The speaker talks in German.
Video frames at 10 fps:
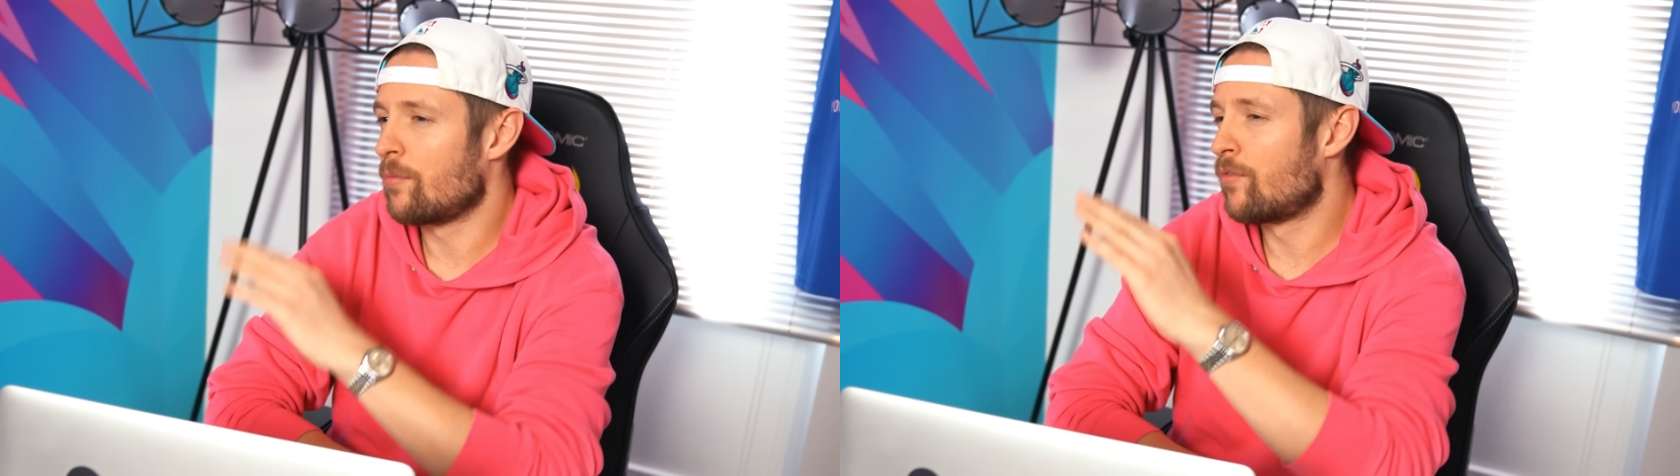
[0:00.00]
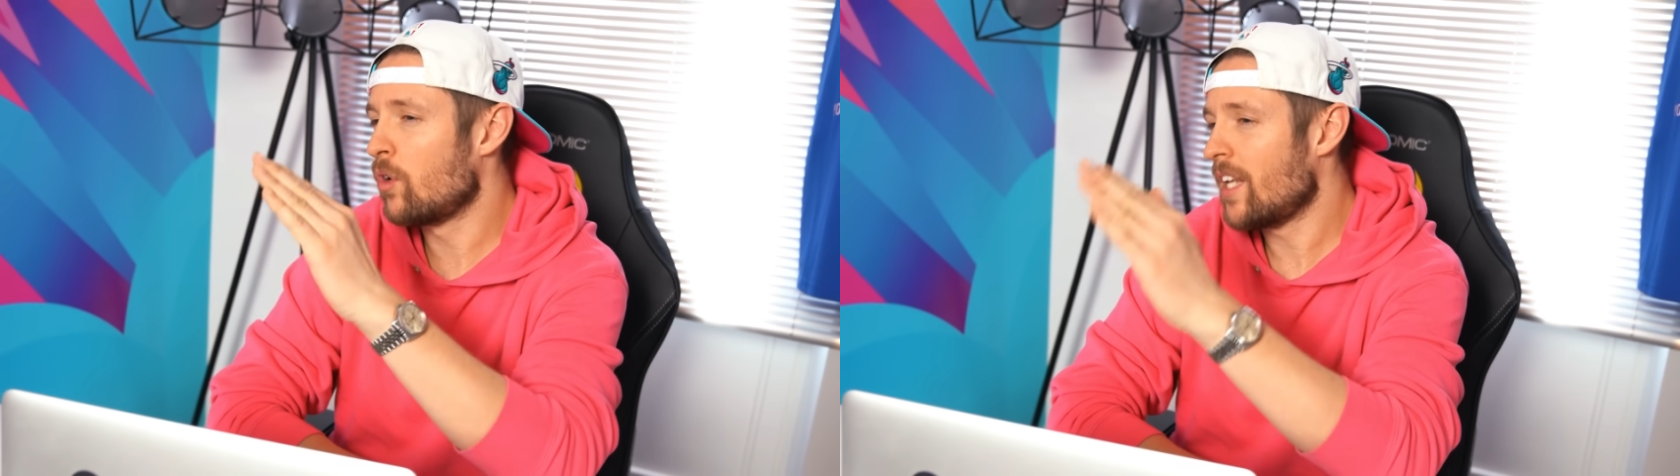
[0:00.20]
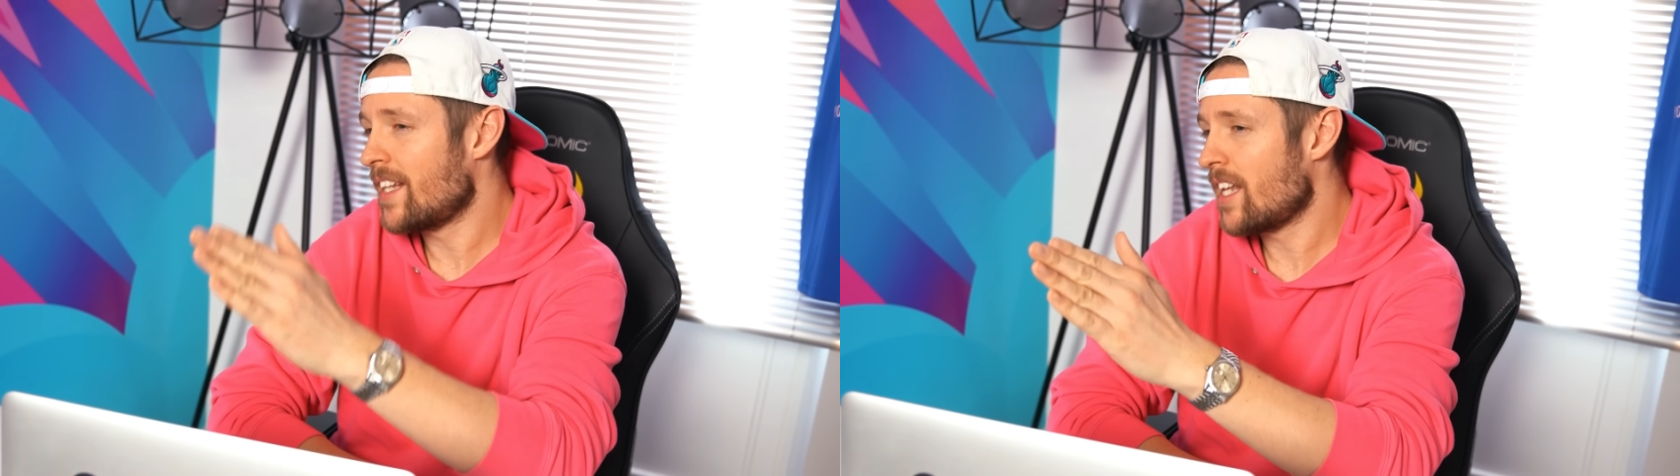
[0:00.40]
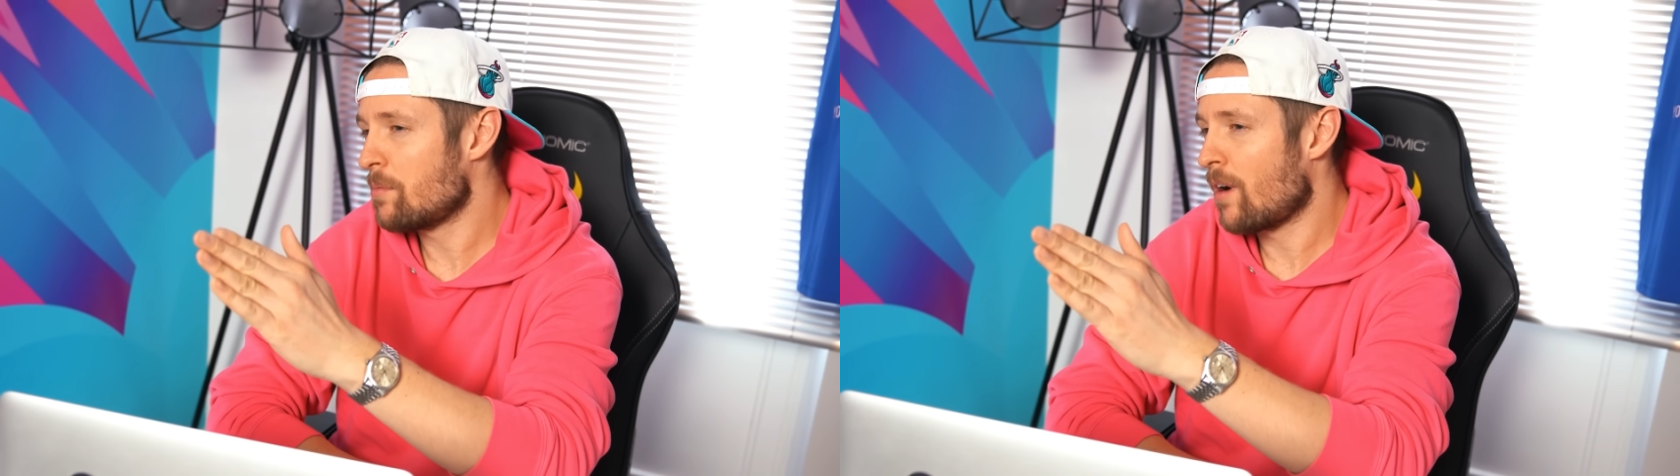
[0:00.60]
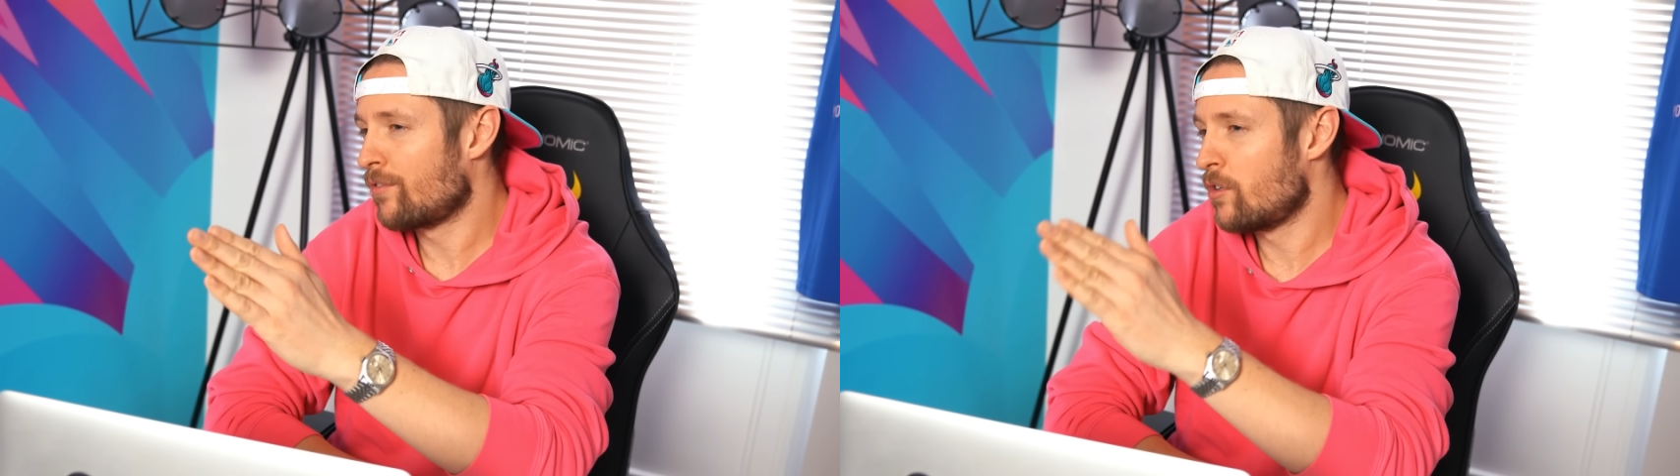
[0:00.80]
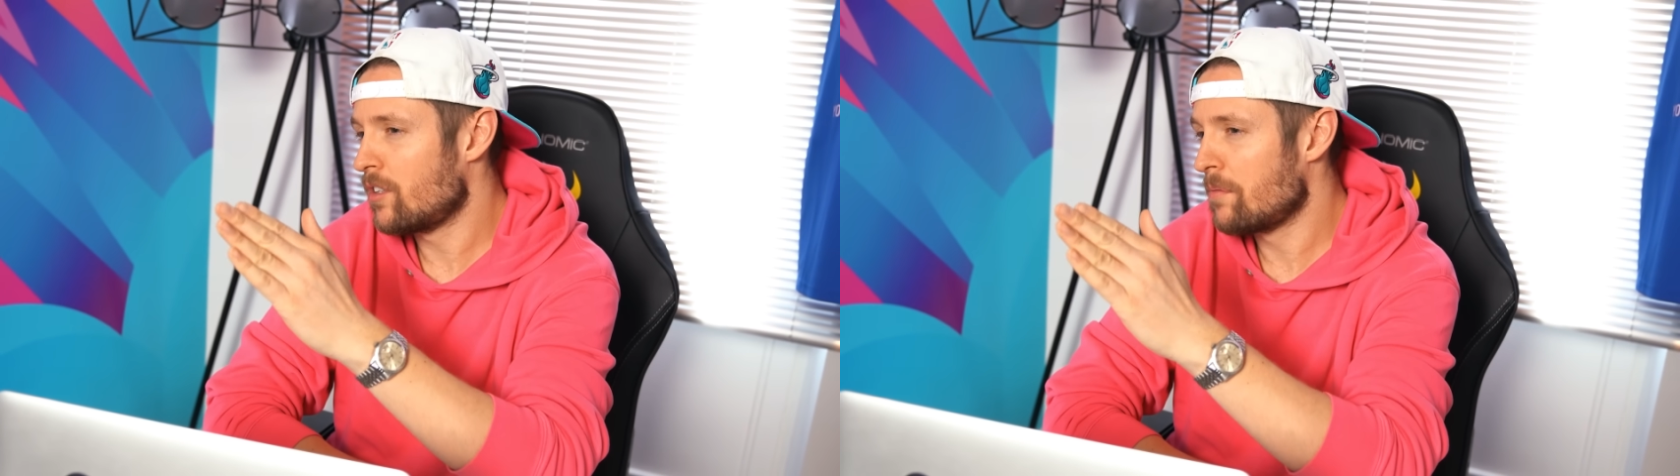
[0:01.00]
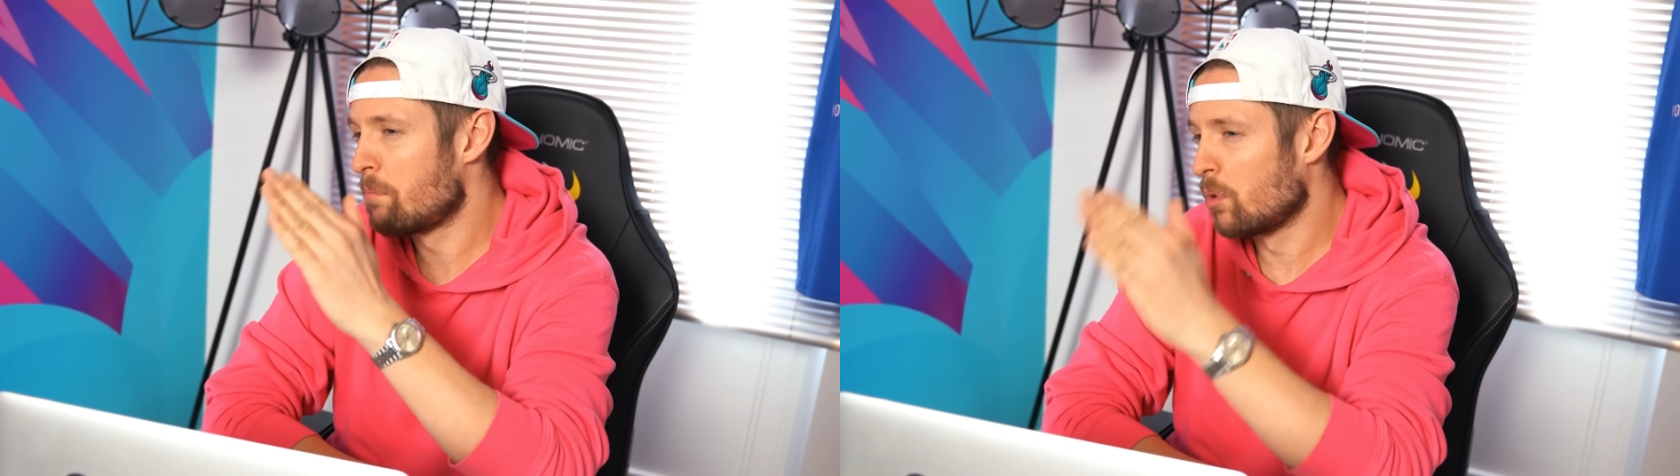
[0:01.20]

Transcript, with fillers: obwohl in den überfüllten